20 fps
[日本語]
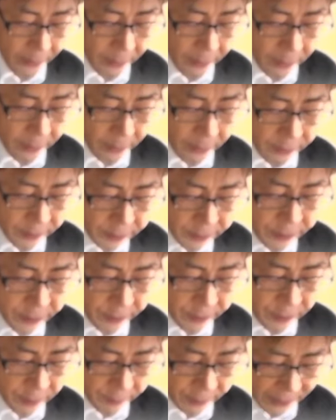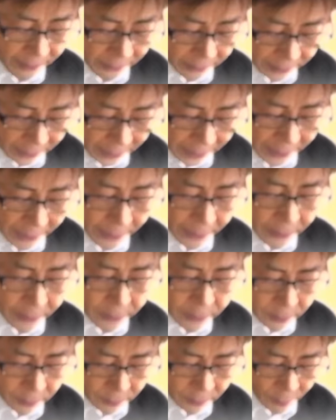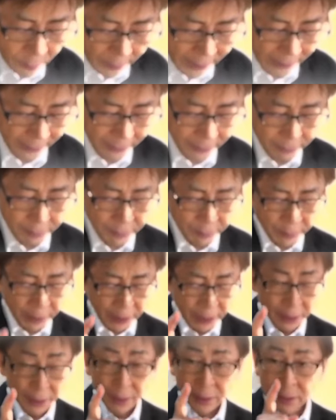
くないのがあって困る」と